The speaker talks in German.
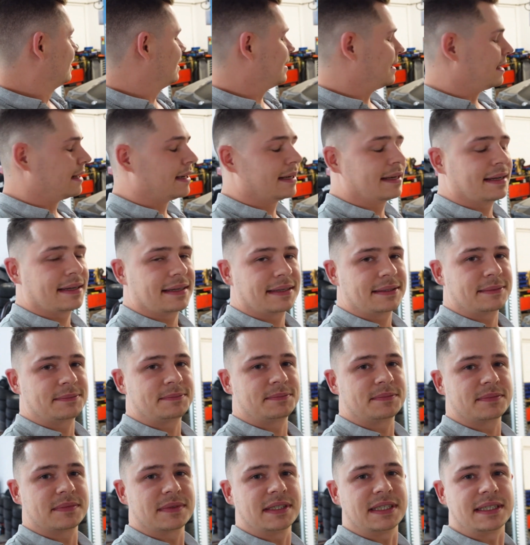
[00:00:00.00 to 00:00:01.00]
Ja,
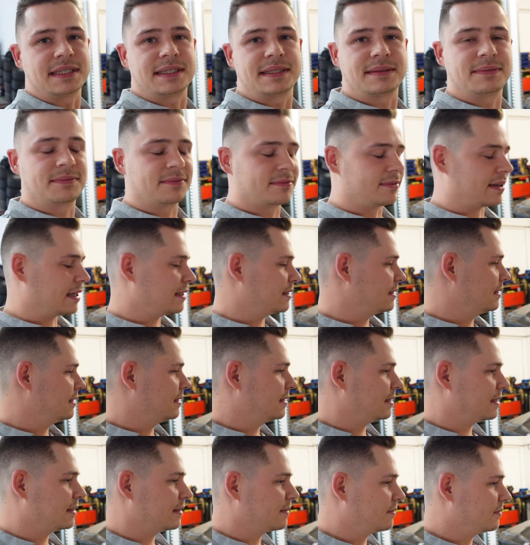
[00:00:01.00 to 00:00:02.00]
ich weiß
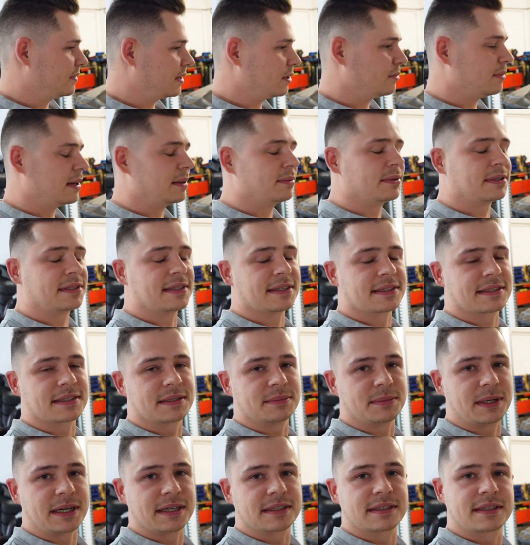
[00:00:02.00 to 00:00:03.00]
nicht. Warum habe ich das
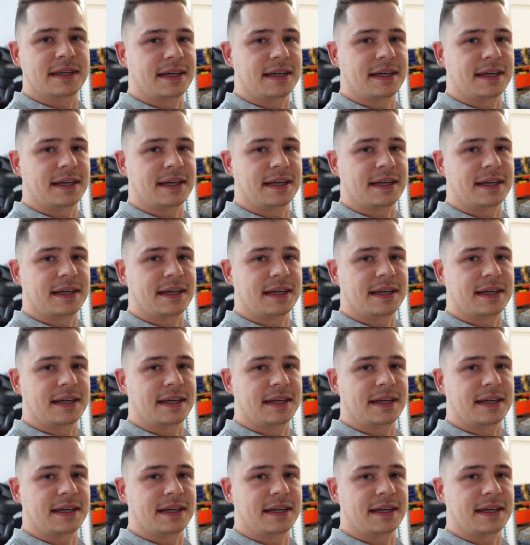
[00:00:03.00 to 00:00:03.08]
gemacht?